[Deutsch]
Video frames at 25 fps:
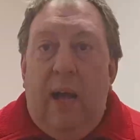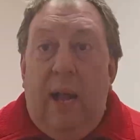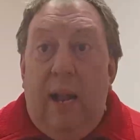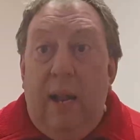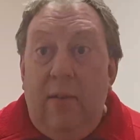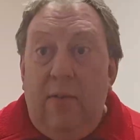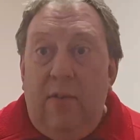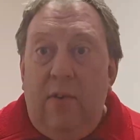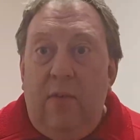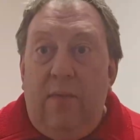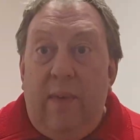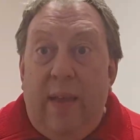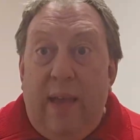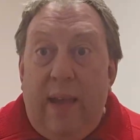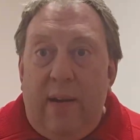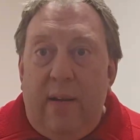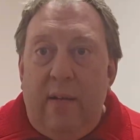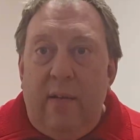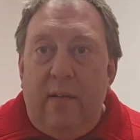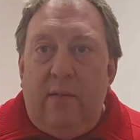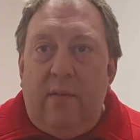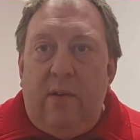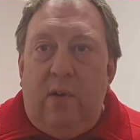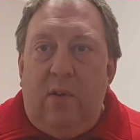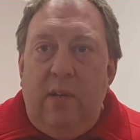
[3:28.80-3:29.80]
Also
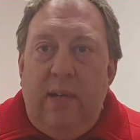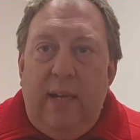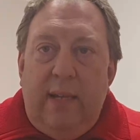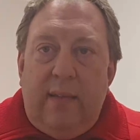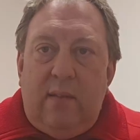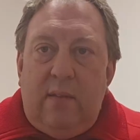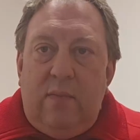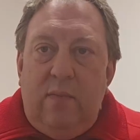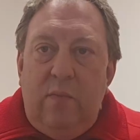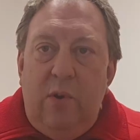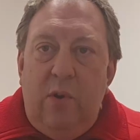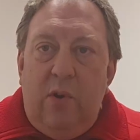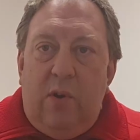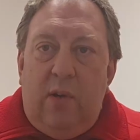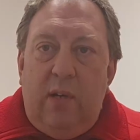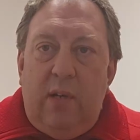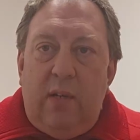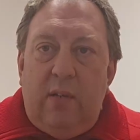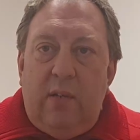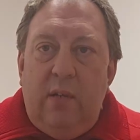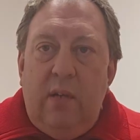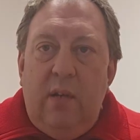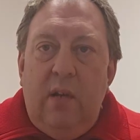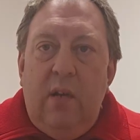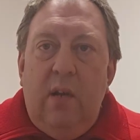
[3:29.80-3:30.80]
wäre es auch jetzt
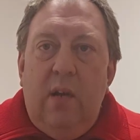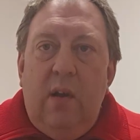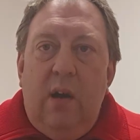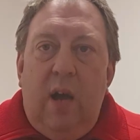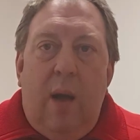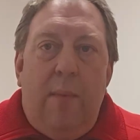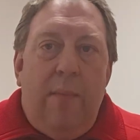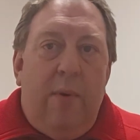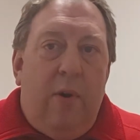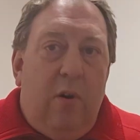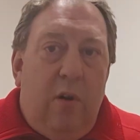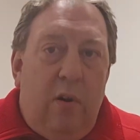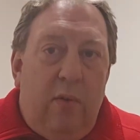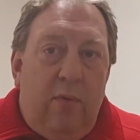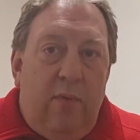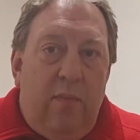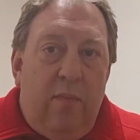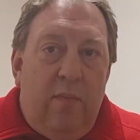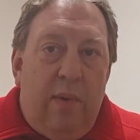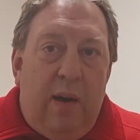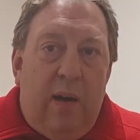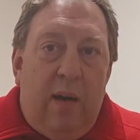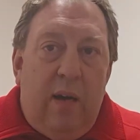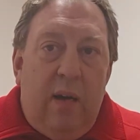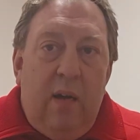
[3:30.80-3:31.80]
möglich, aber
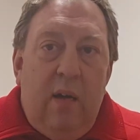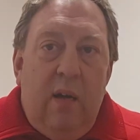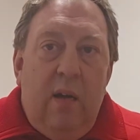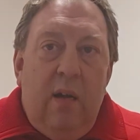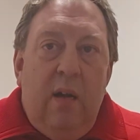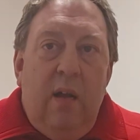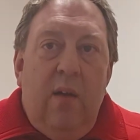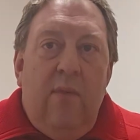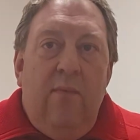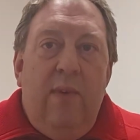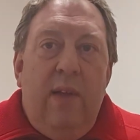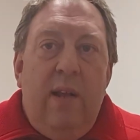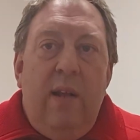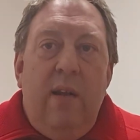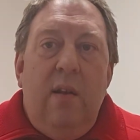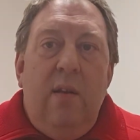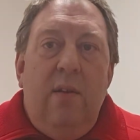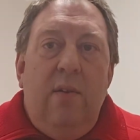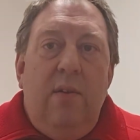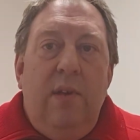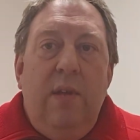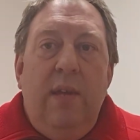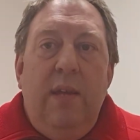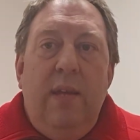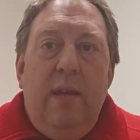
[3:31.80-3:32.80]
offenbar will
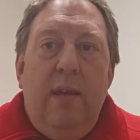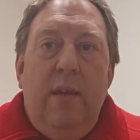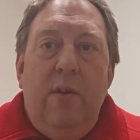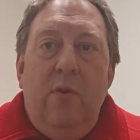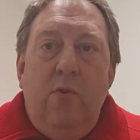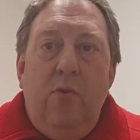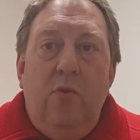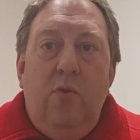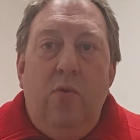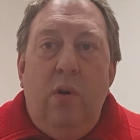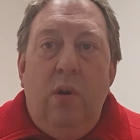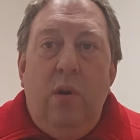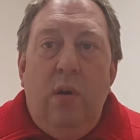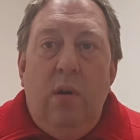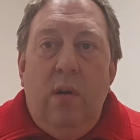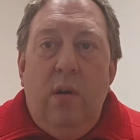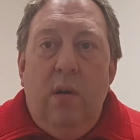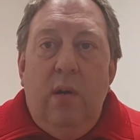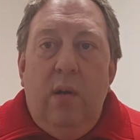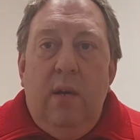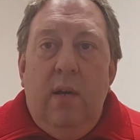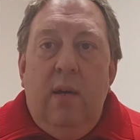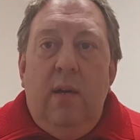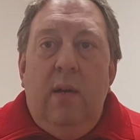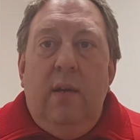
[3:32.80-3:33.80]
die EU
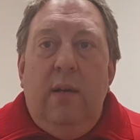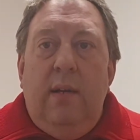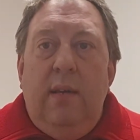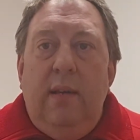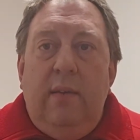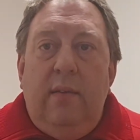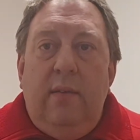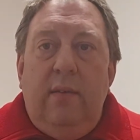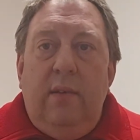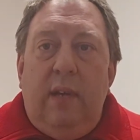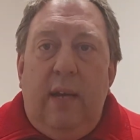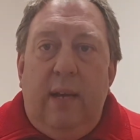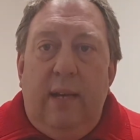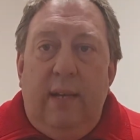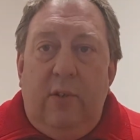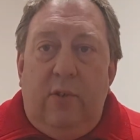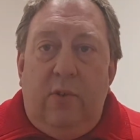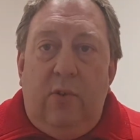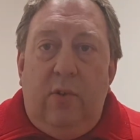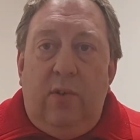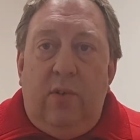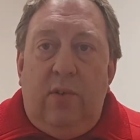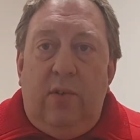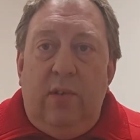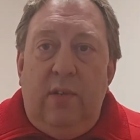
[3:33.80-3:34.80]
diesen
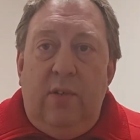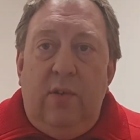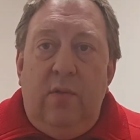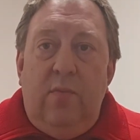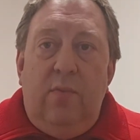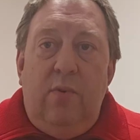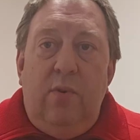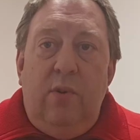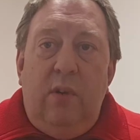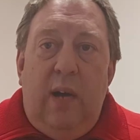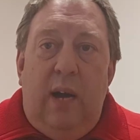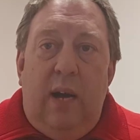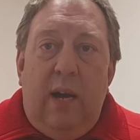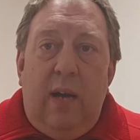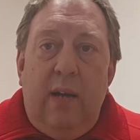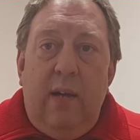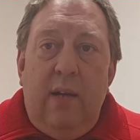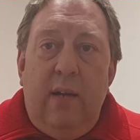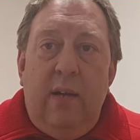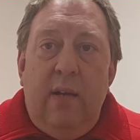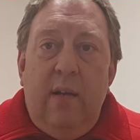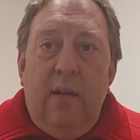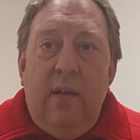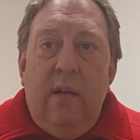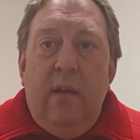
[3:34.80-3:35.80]
Grenzschutz nicht. Und
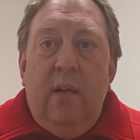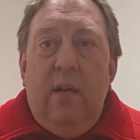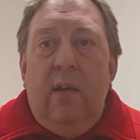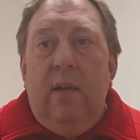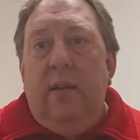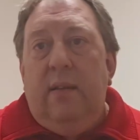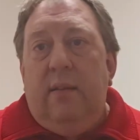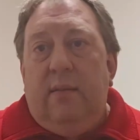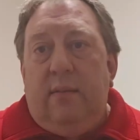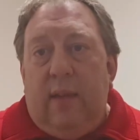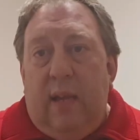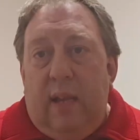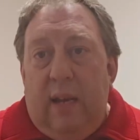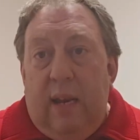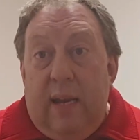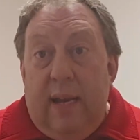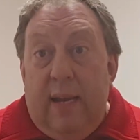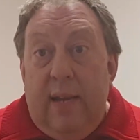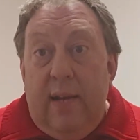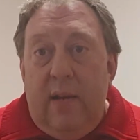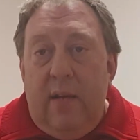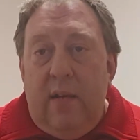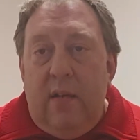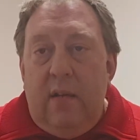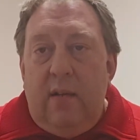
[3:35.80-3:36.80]
Bulgarien ist
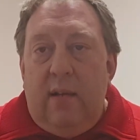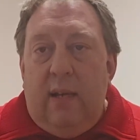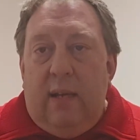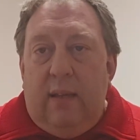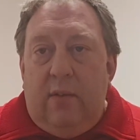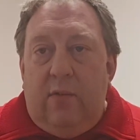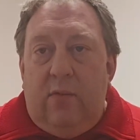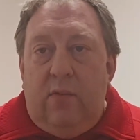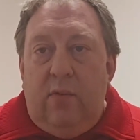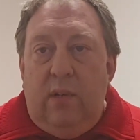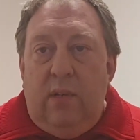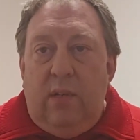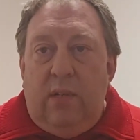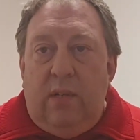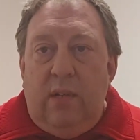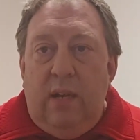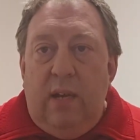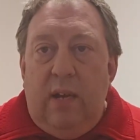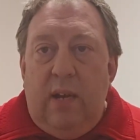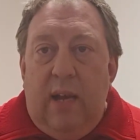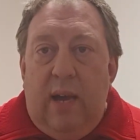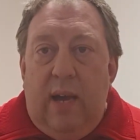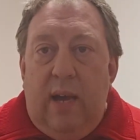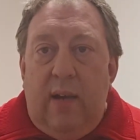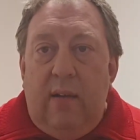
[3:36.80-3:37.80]
alleine dazu nicht in
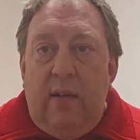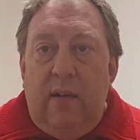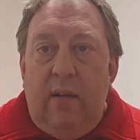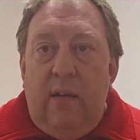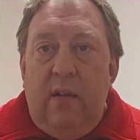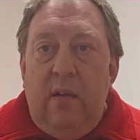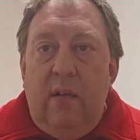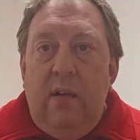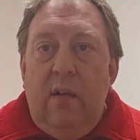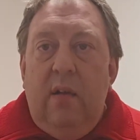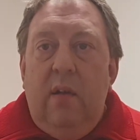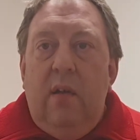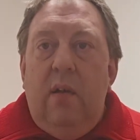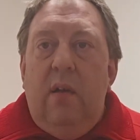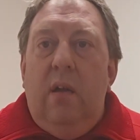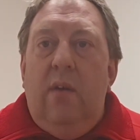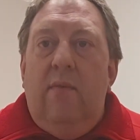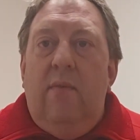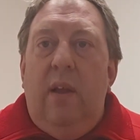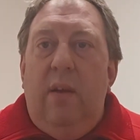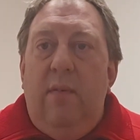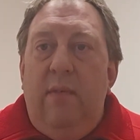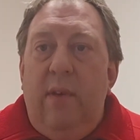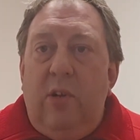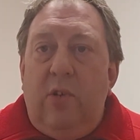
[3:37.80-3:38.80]
der Lage,
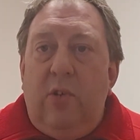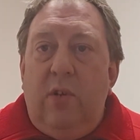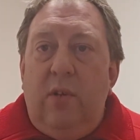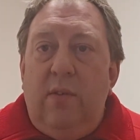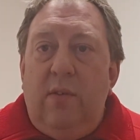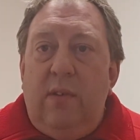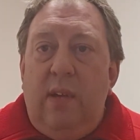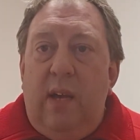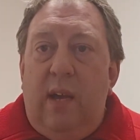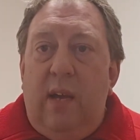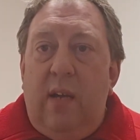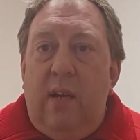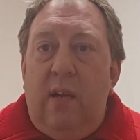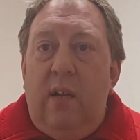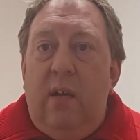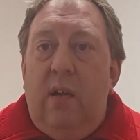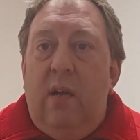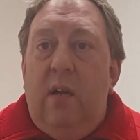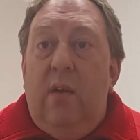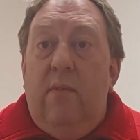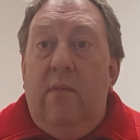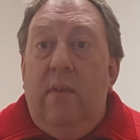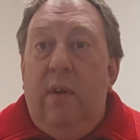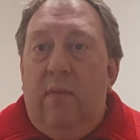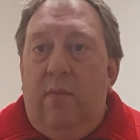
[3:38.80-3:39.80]
wenn wir schon sagen,
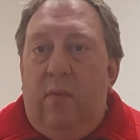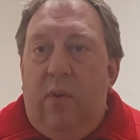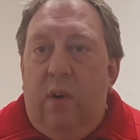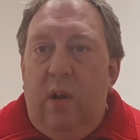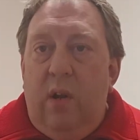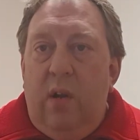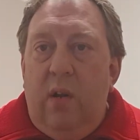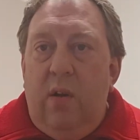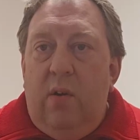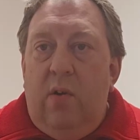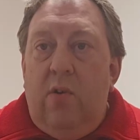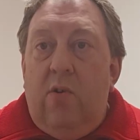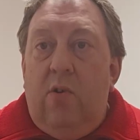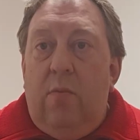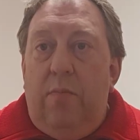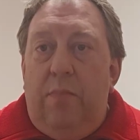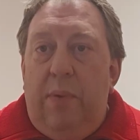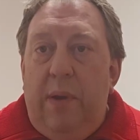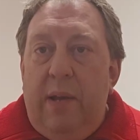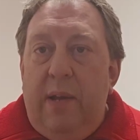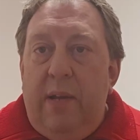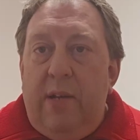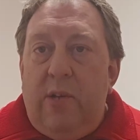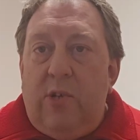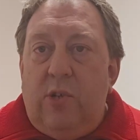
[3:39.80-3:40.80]
wir wollen
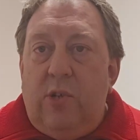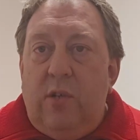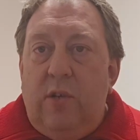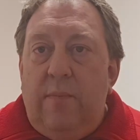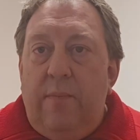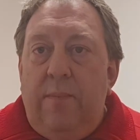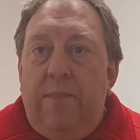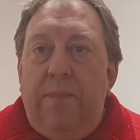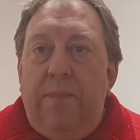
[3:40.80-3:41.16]
europäisch